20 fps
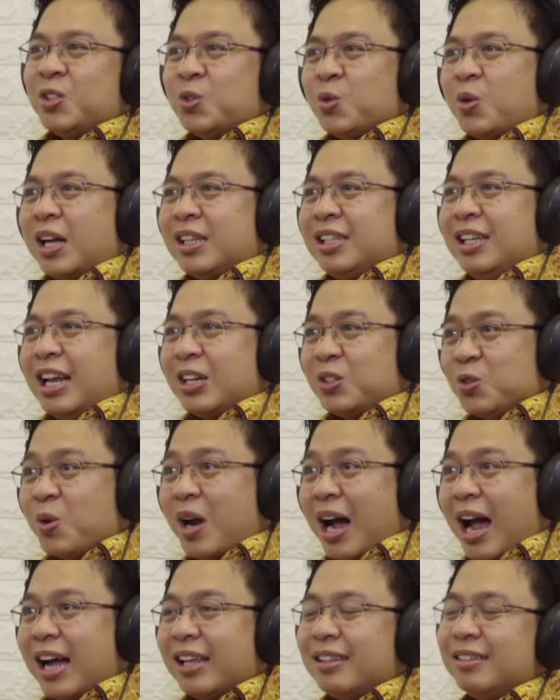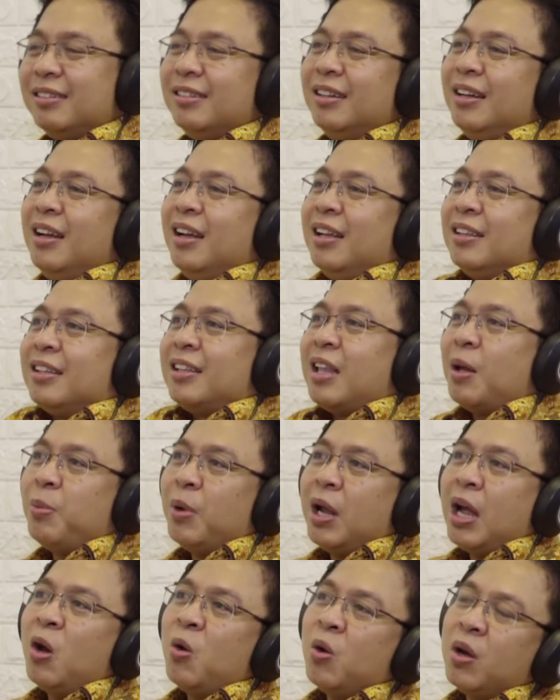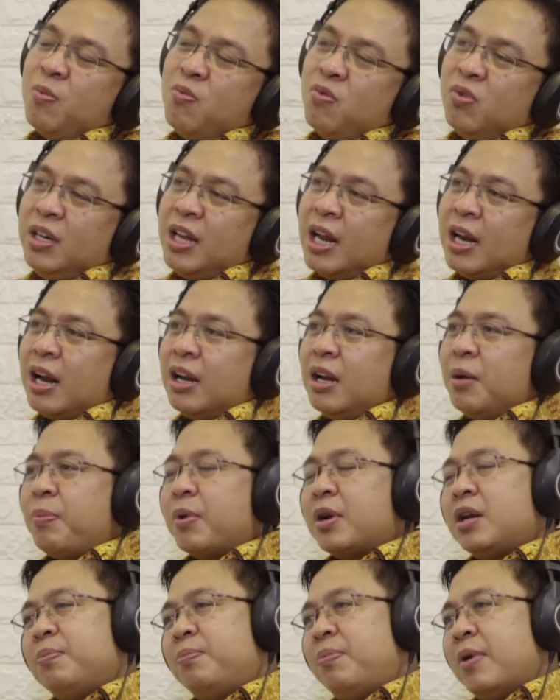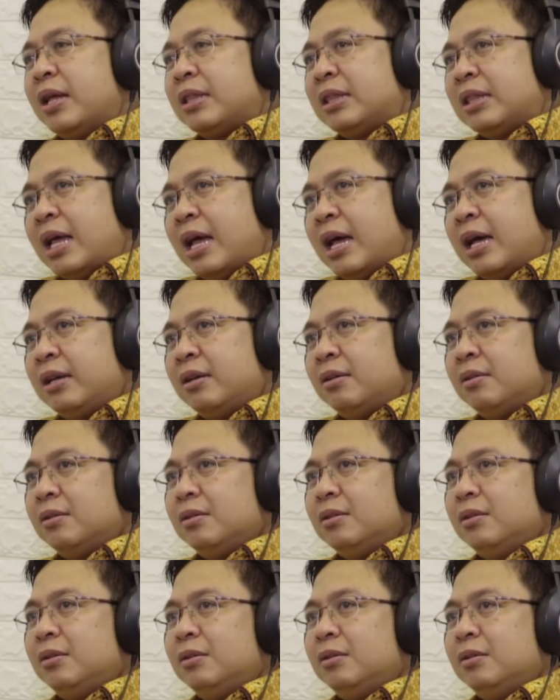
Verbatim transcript: Suka tidak suka. Tetapi kalau kemudian ada perdebatan